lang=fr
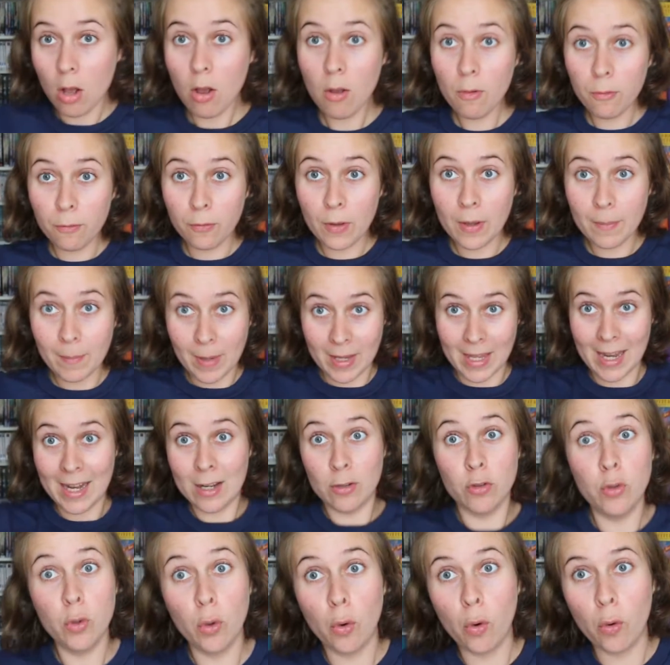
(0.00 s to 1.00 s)
Enfin, bah, il y a
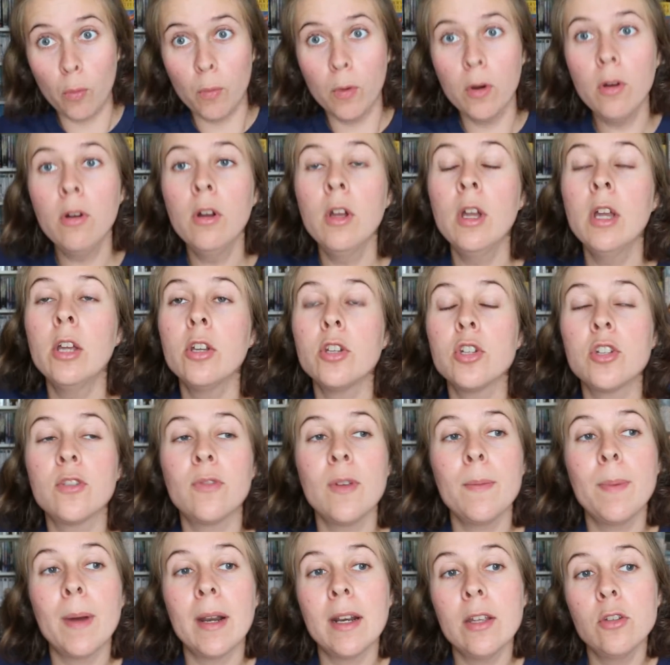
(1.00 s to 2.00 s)
les deux romans. Je
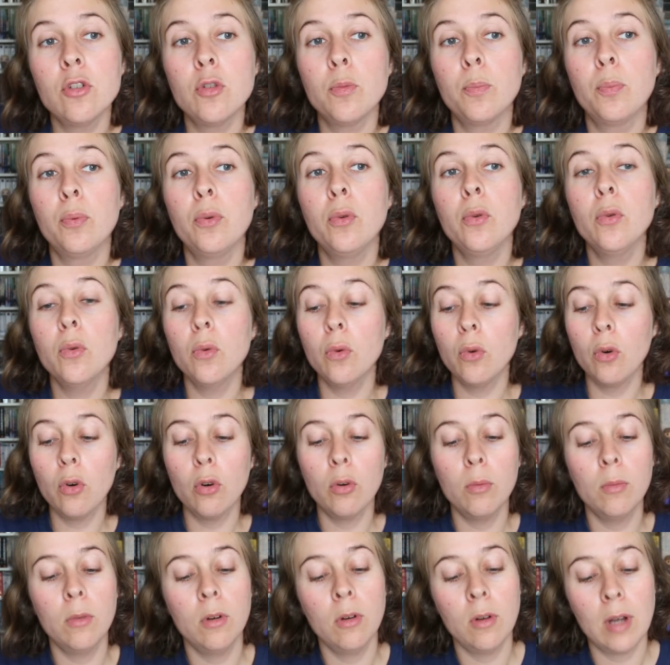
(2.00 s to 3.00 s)
vais parler du plus long
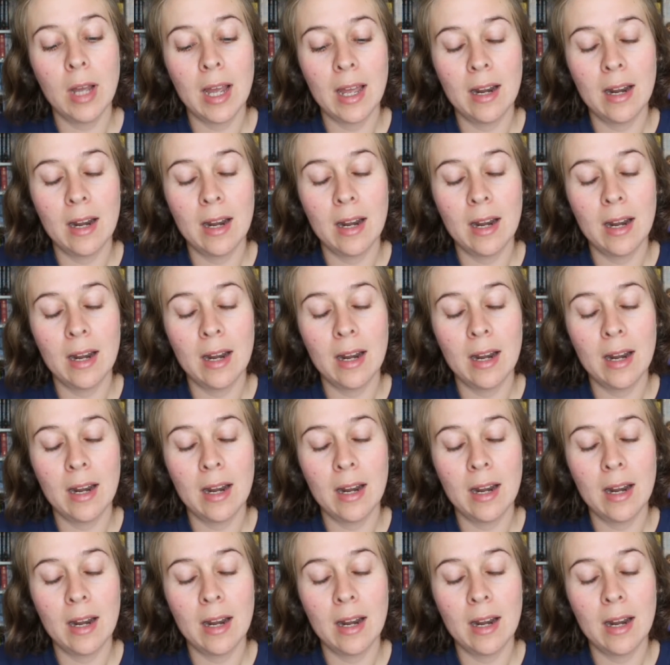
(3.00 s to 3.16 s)
roman